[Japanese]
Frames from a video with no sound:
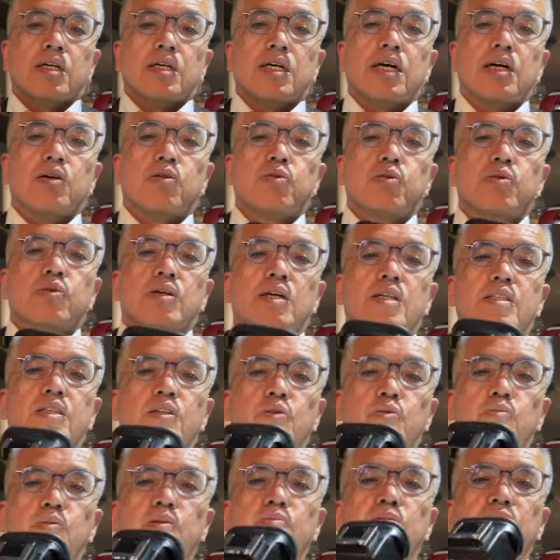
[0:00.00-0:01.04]
かっこよくなったと
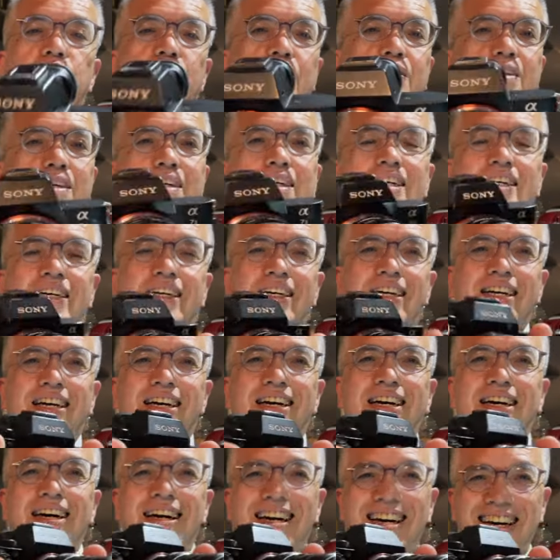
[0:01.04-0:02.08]
思います。
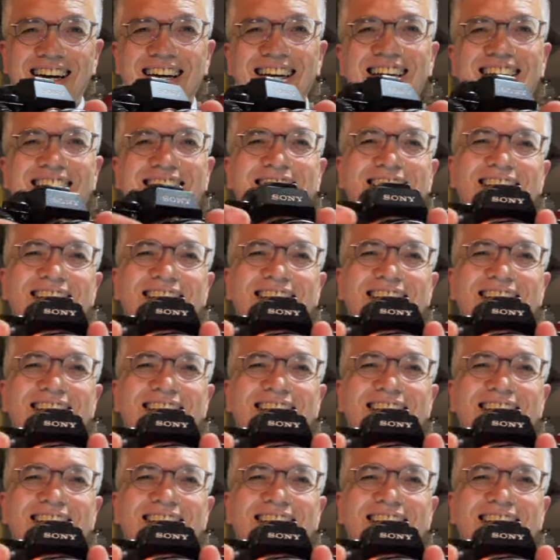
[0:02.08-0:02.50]
はい、